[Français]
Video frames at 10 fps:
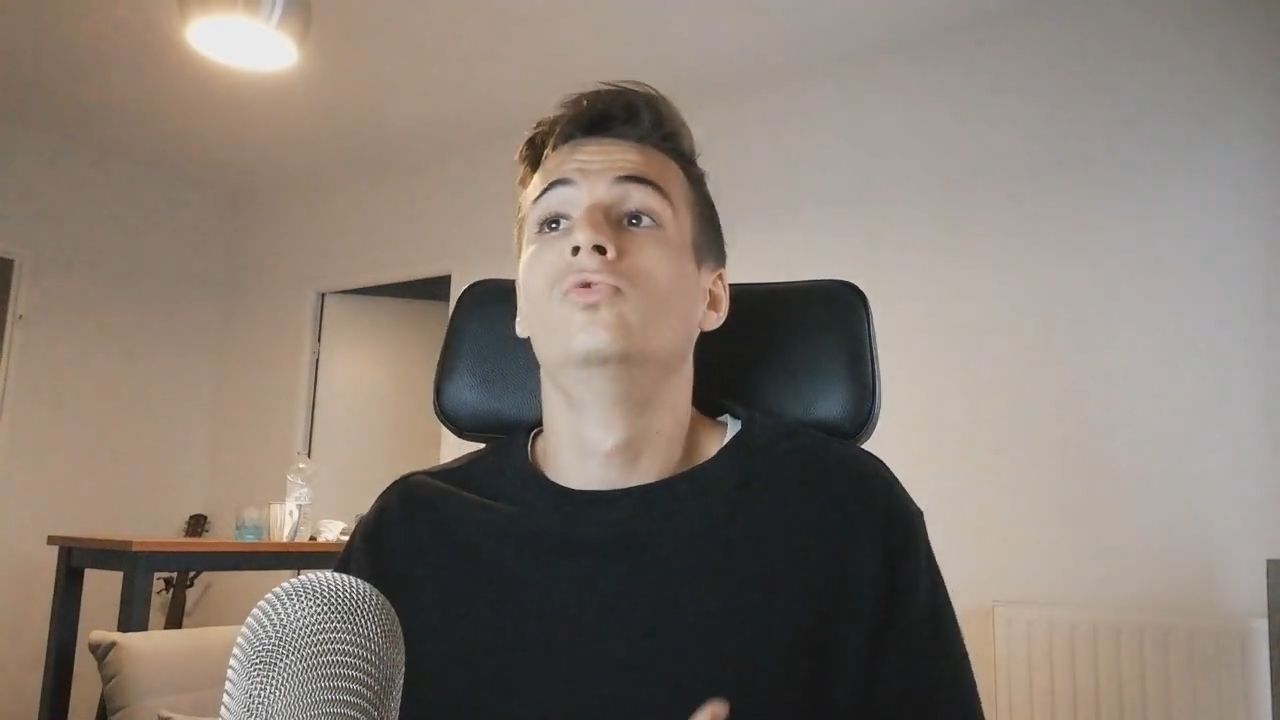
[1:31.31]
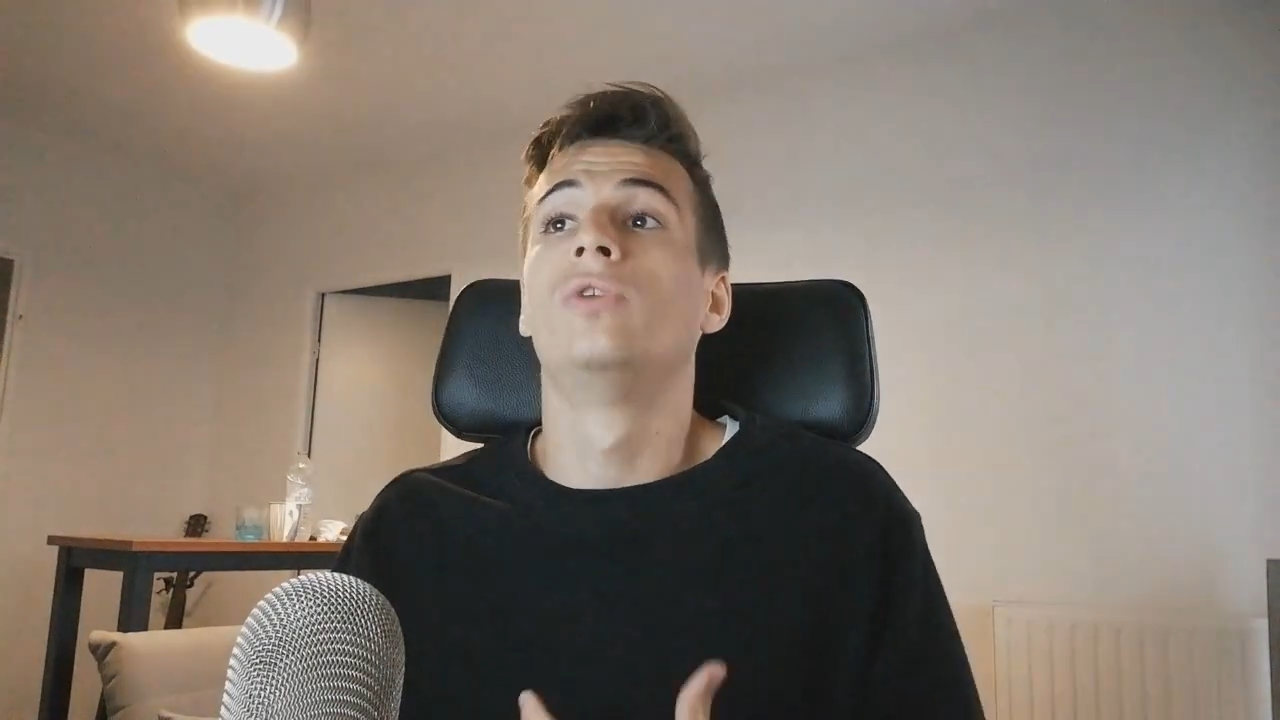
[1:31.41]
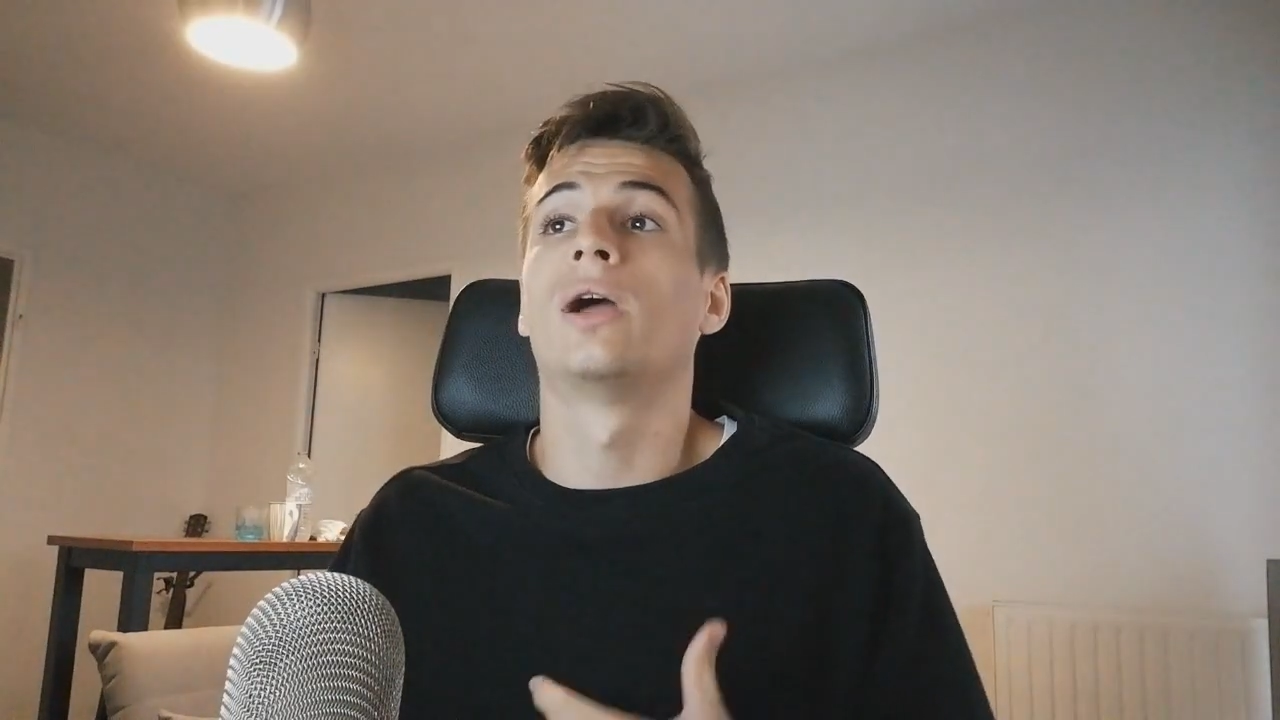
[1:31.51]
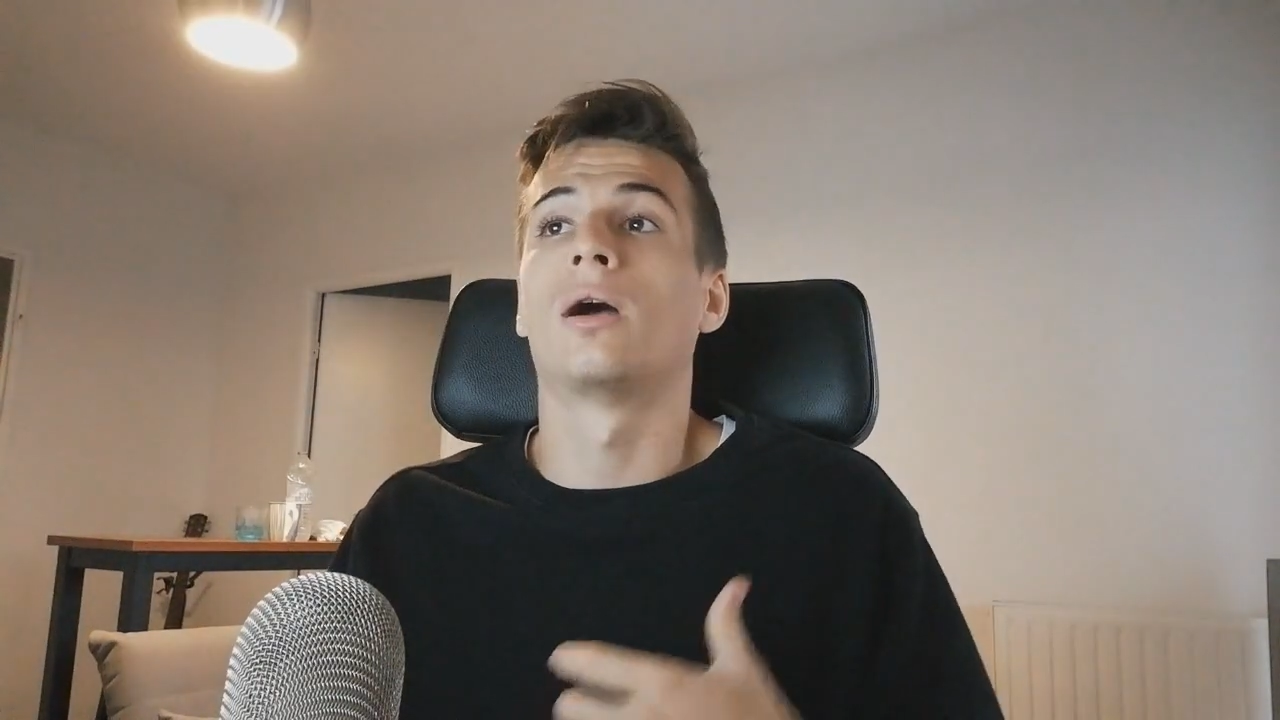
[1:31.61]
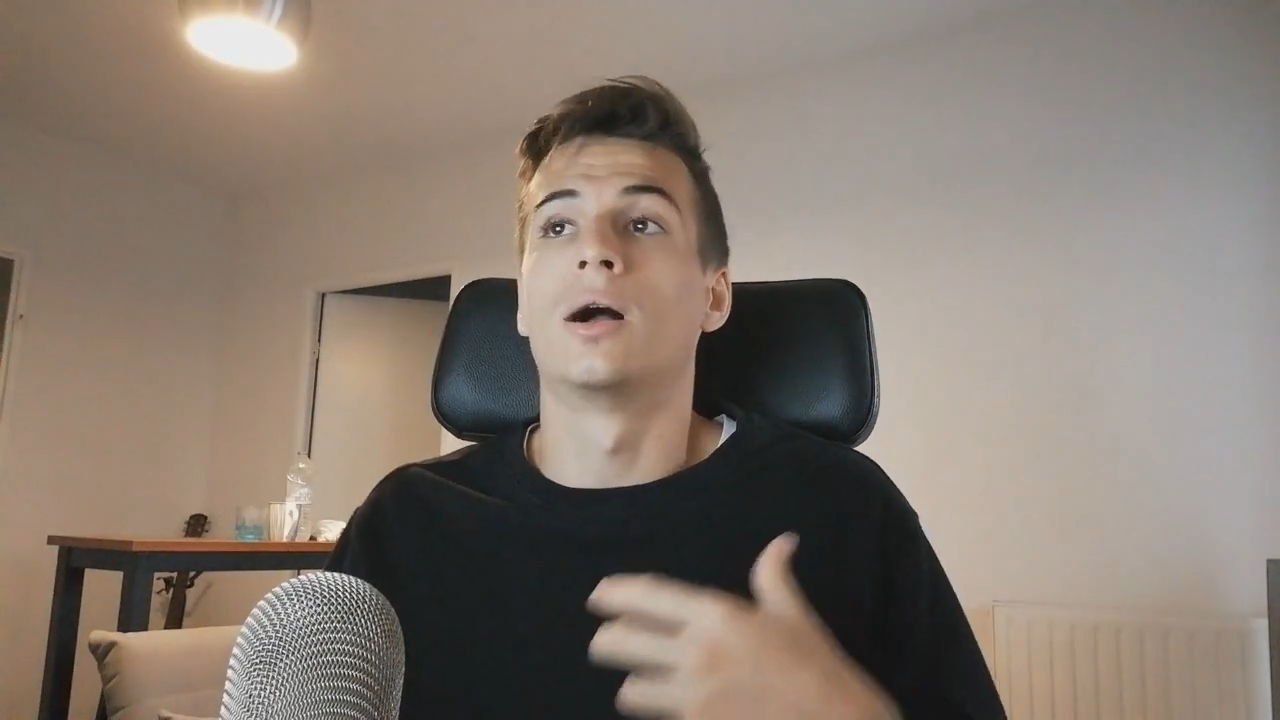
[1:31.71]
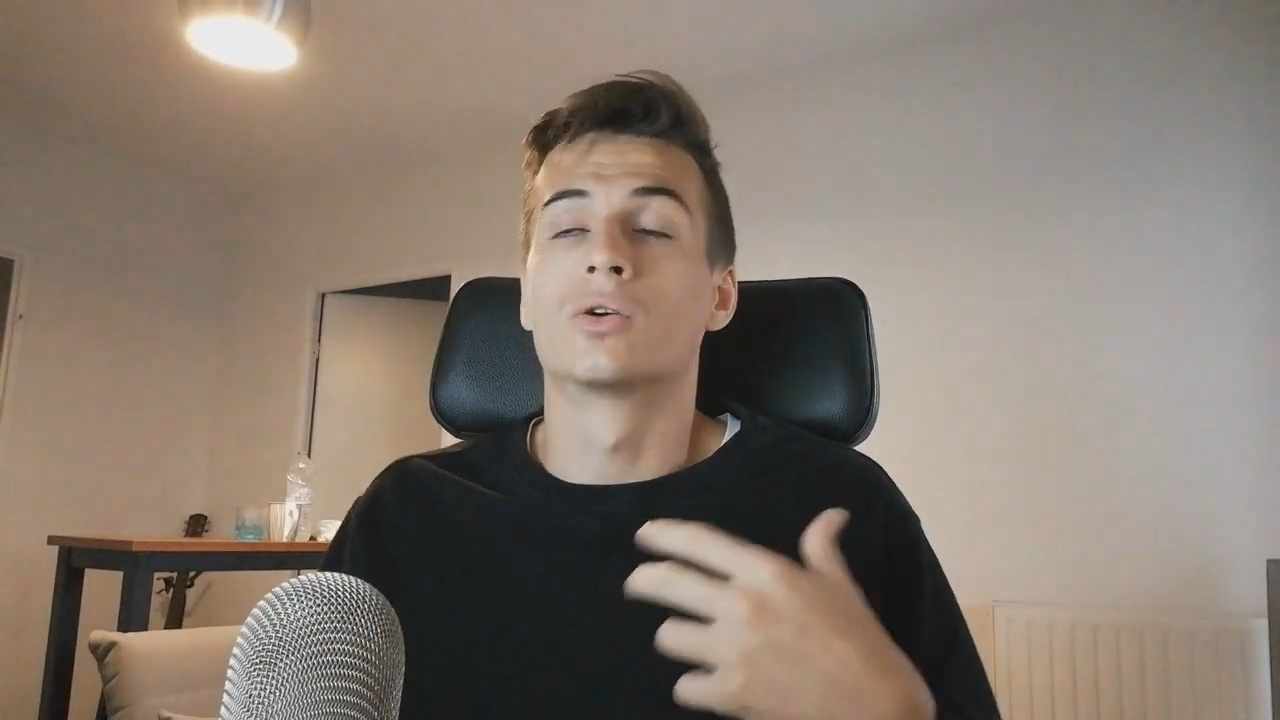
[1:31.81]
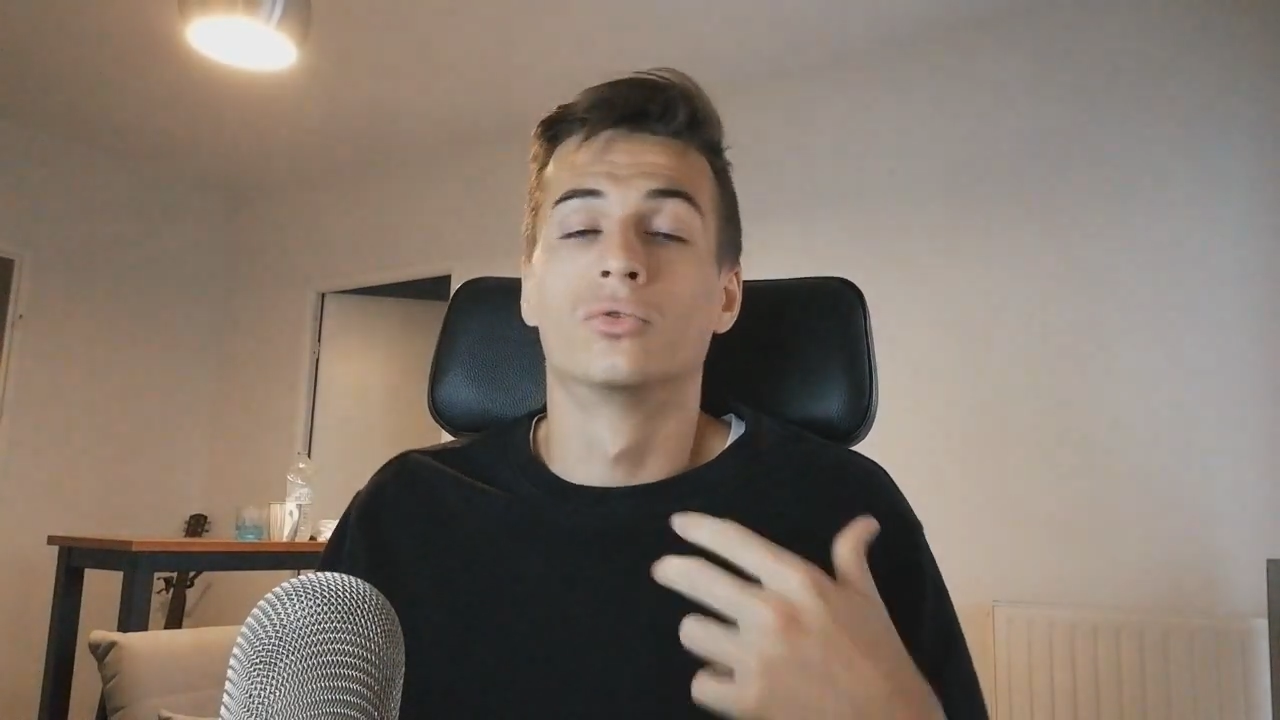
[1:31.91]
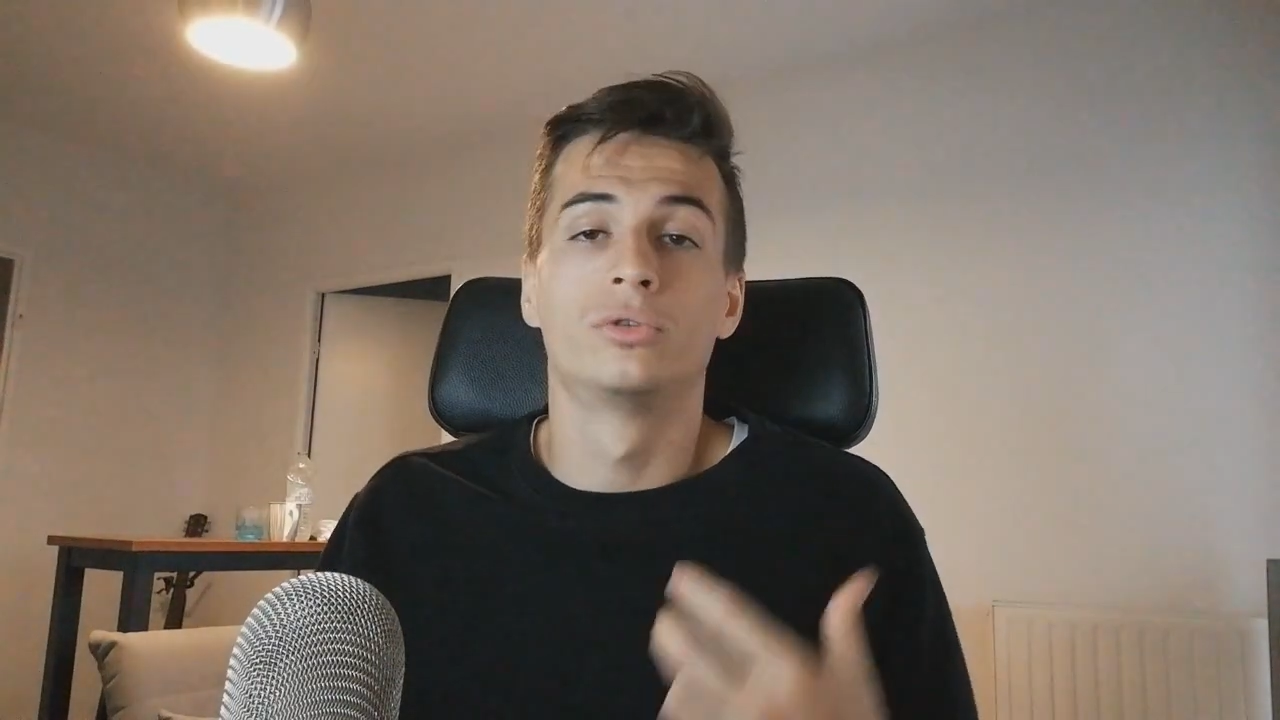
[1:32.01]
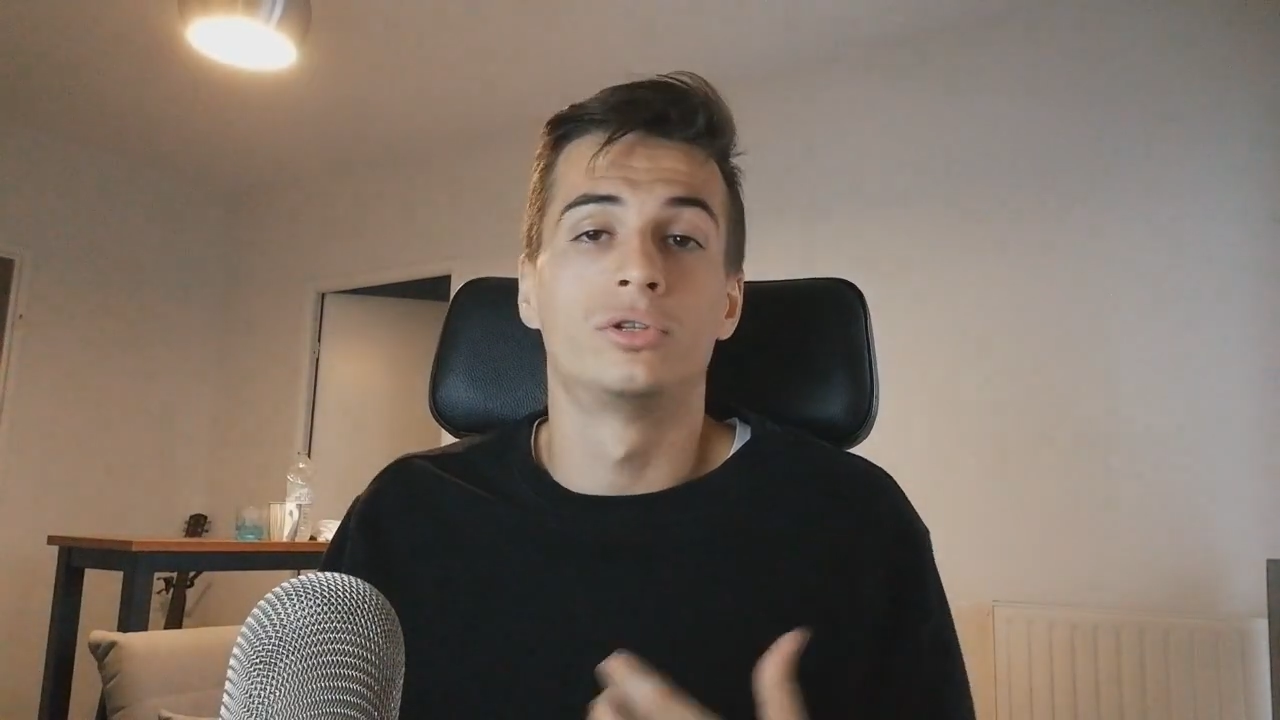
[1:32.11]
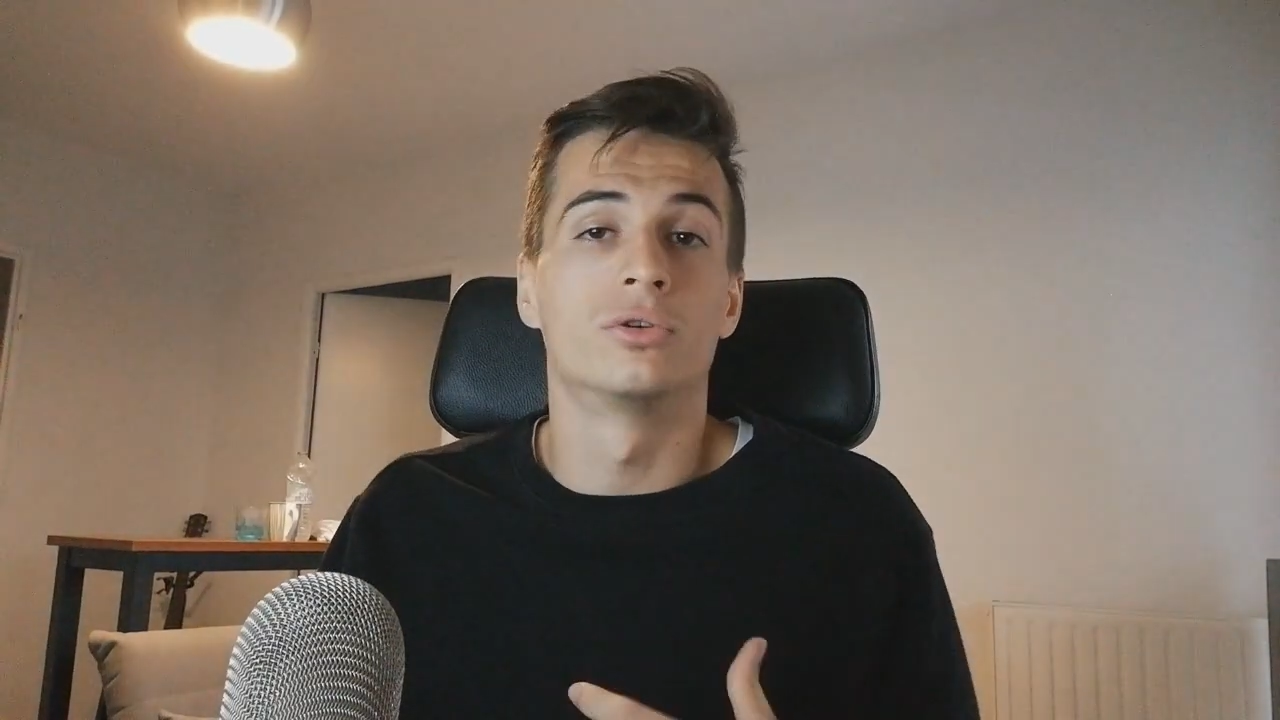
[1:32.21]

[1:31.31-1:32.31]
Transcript: ouvert un compte